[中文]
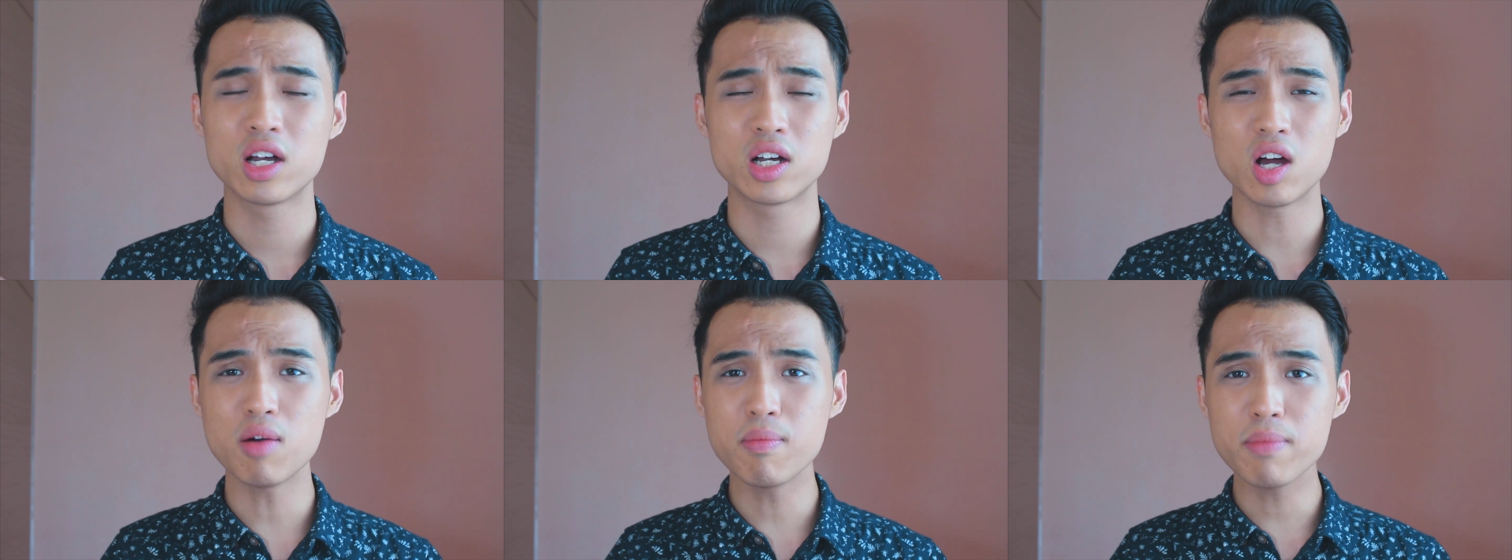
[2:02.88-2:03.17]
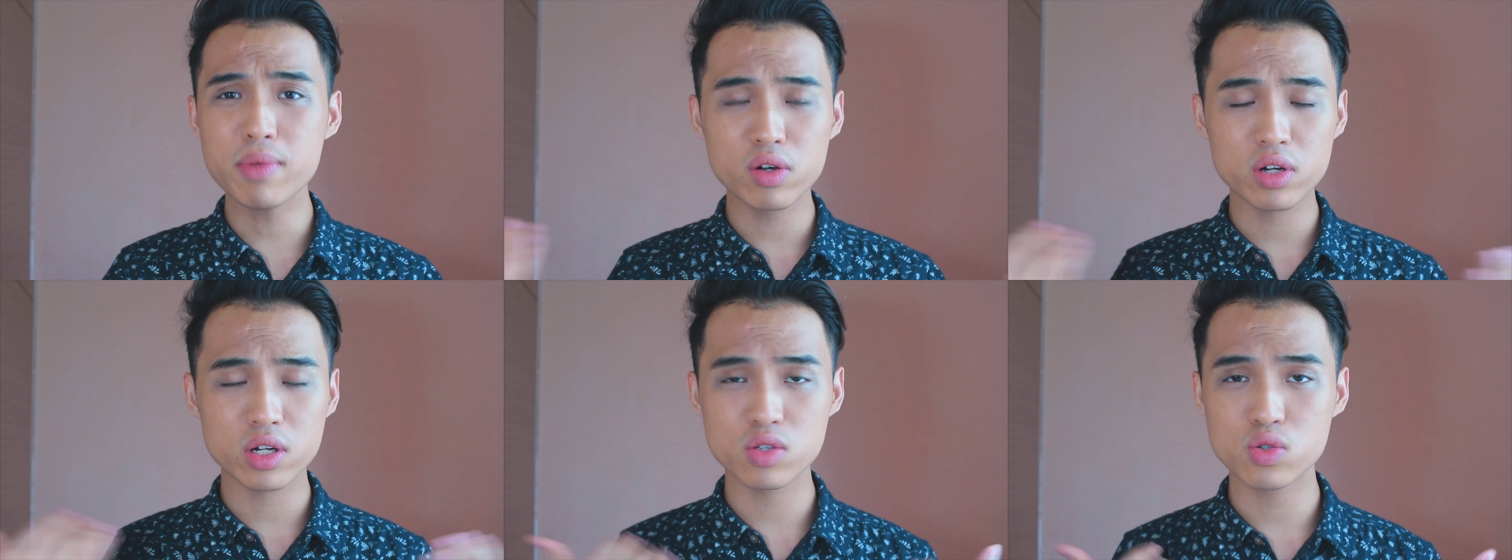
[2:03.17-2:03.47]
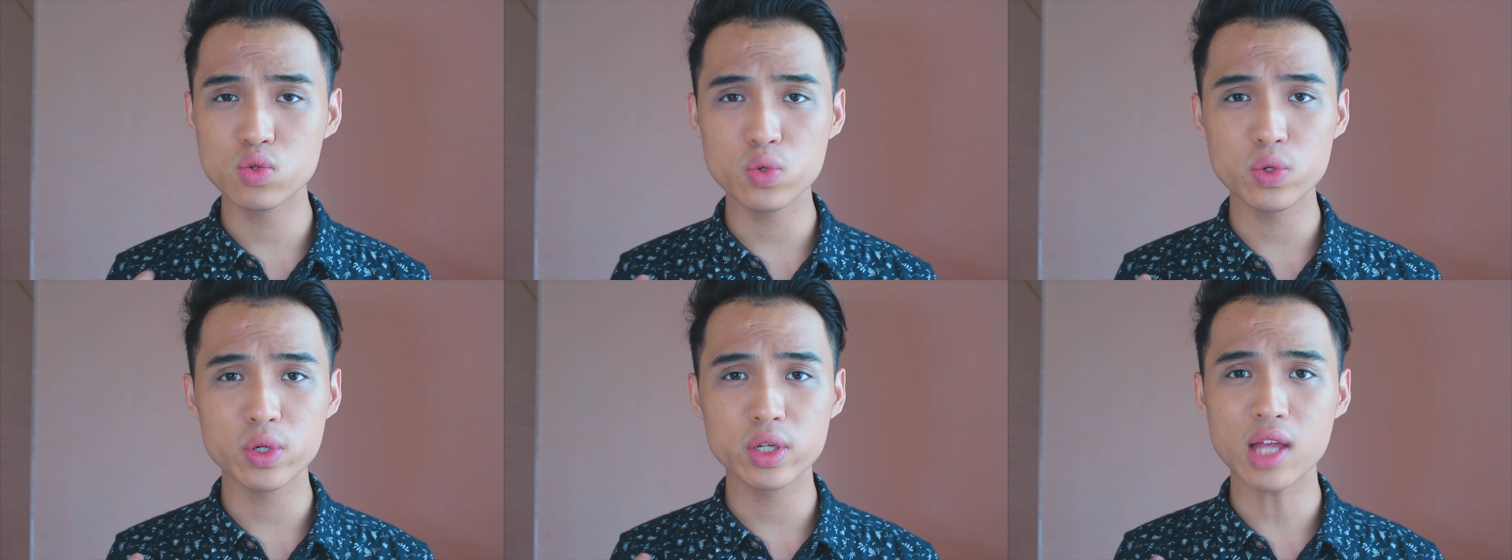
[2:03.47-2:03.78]
然后没有人
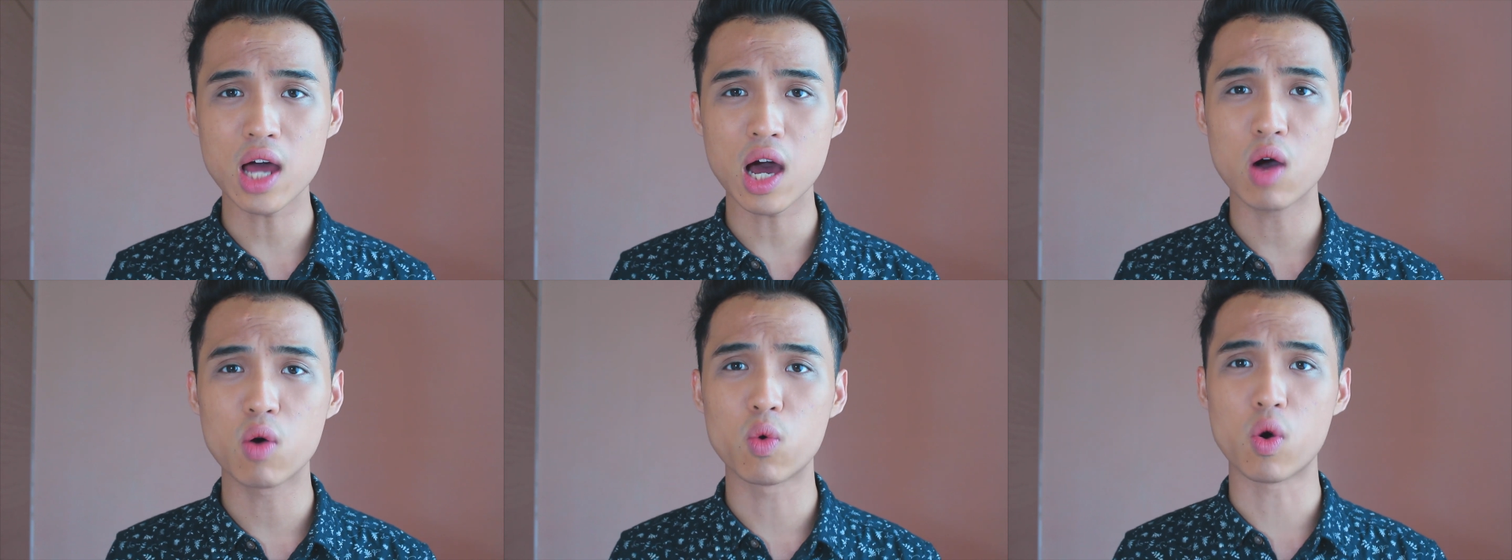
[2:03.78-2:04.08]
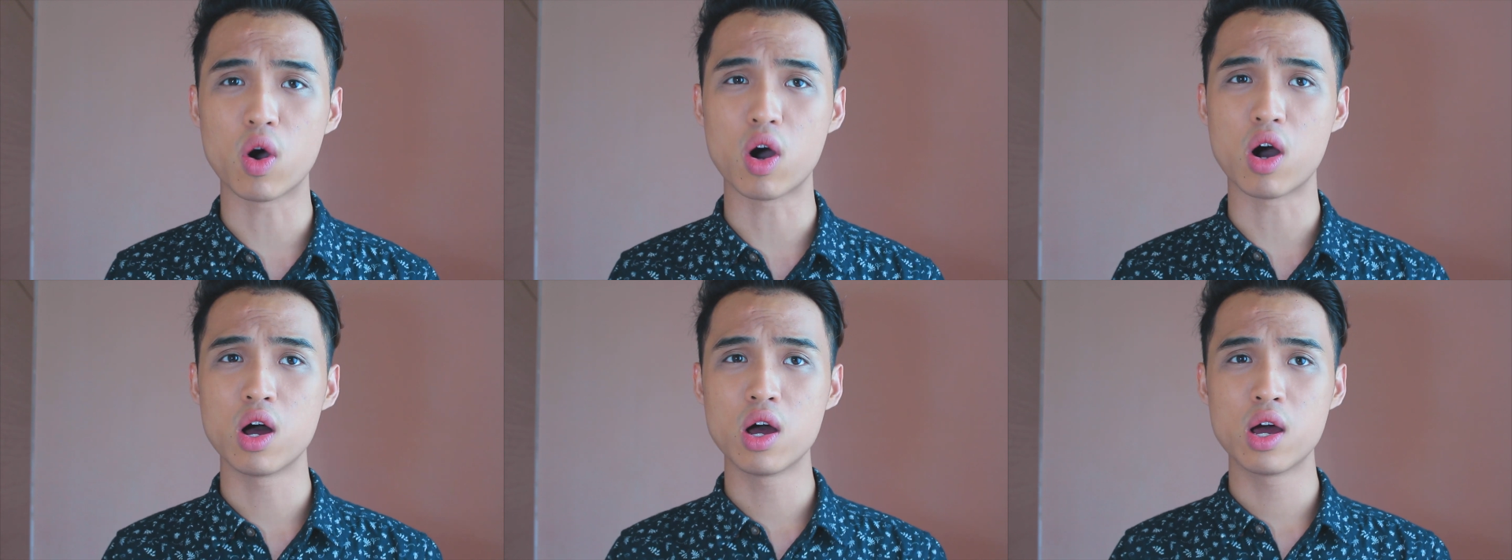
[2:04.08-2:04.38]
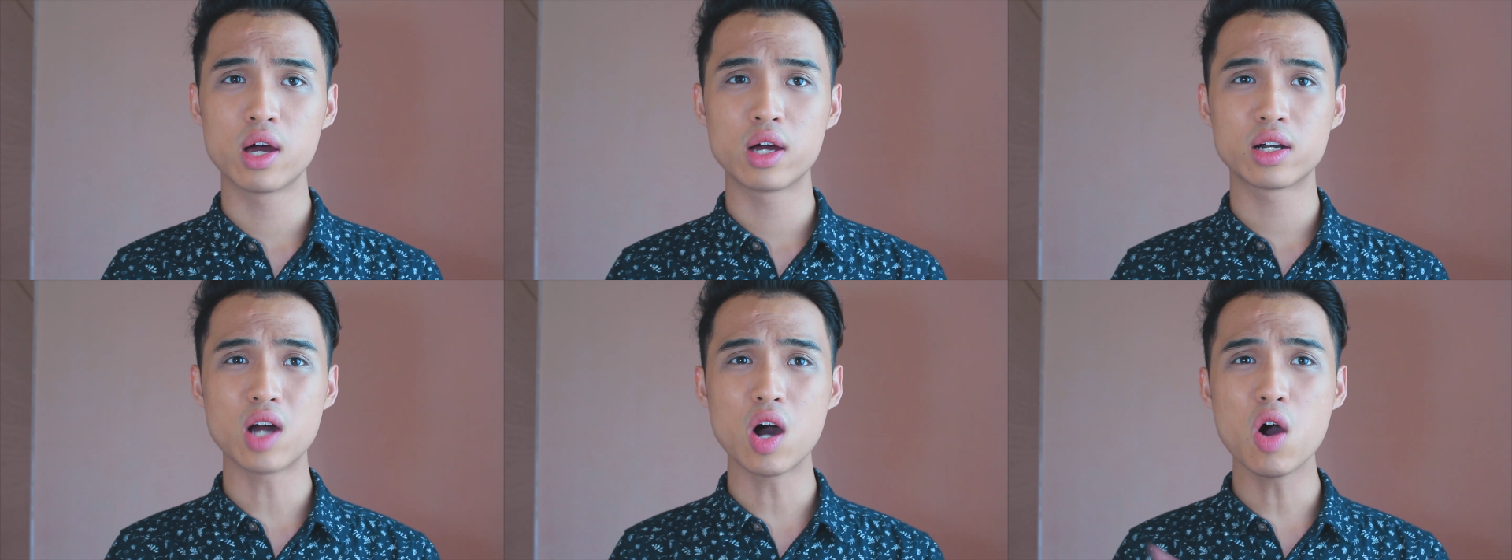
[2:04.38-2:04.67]
注意到我，
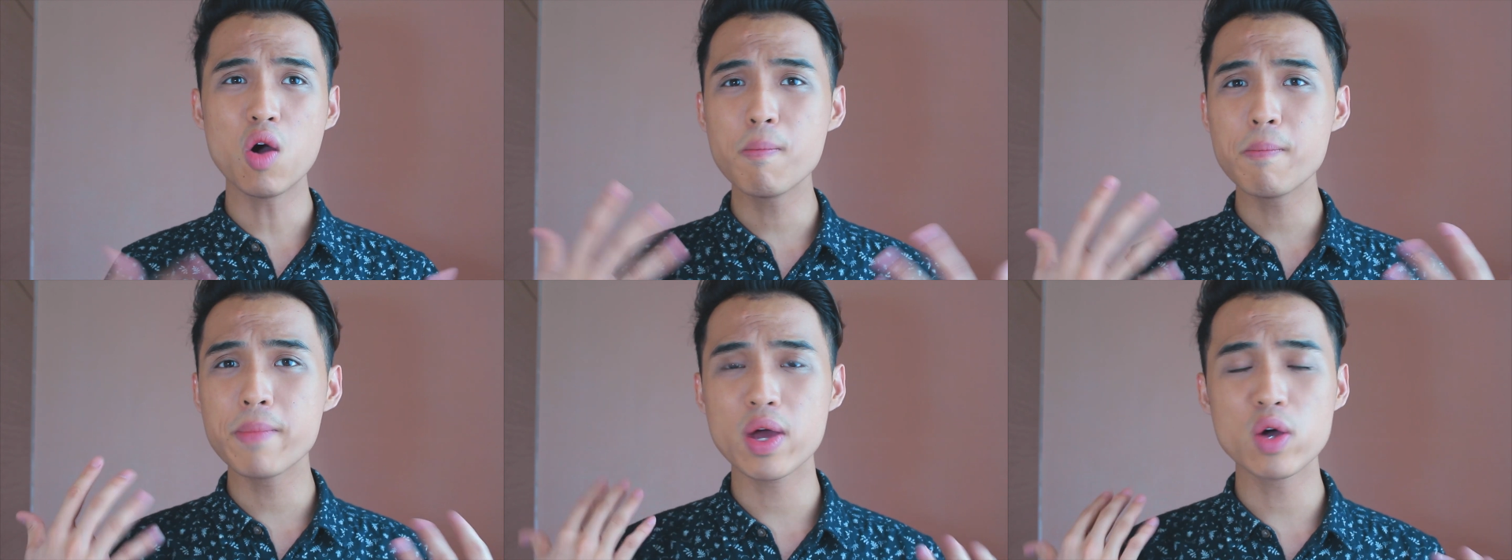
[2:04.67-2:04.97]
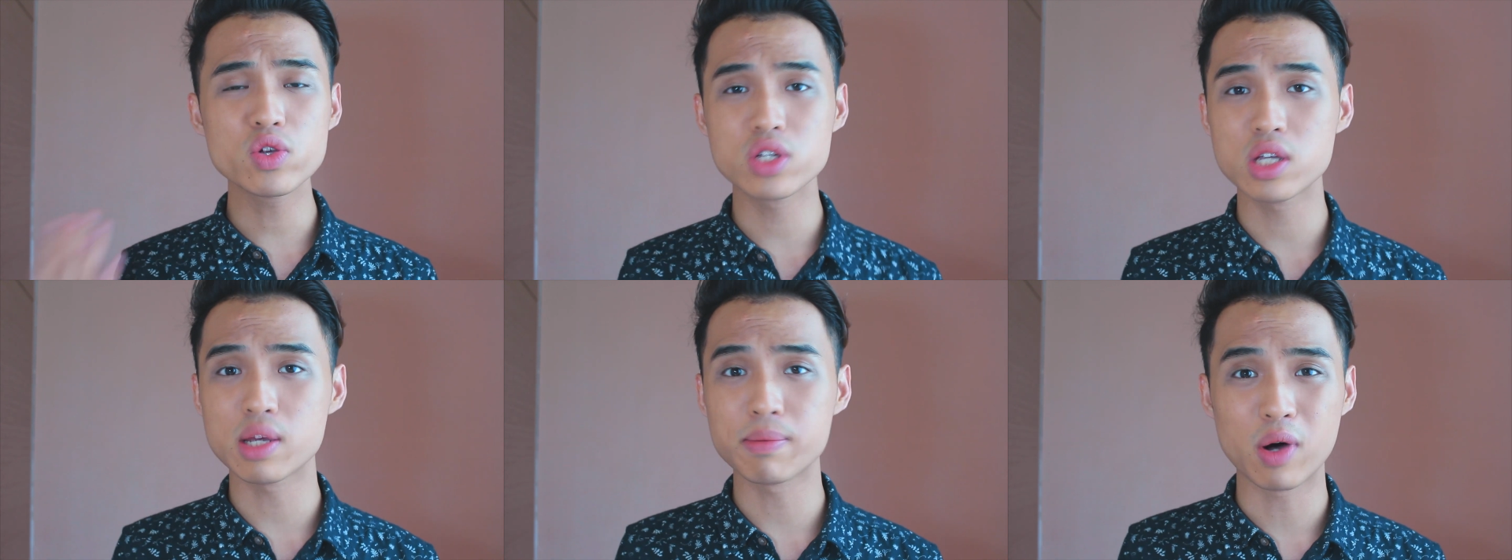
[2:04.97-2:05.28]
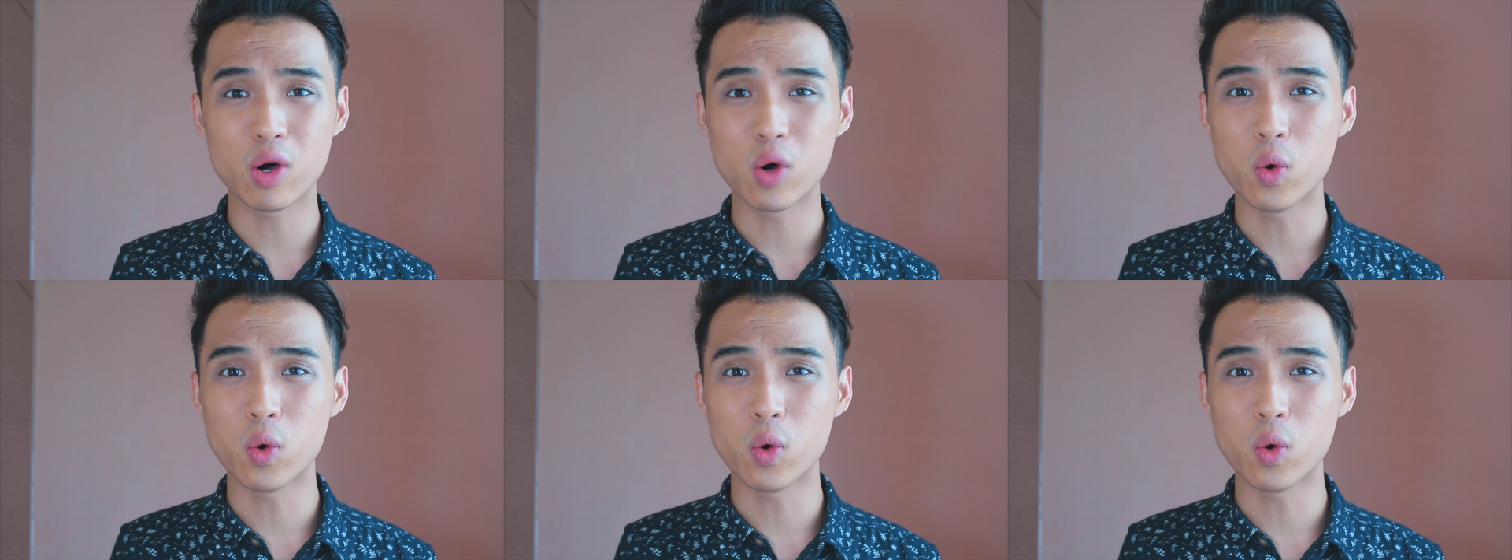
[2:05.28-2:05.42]
然后没有什么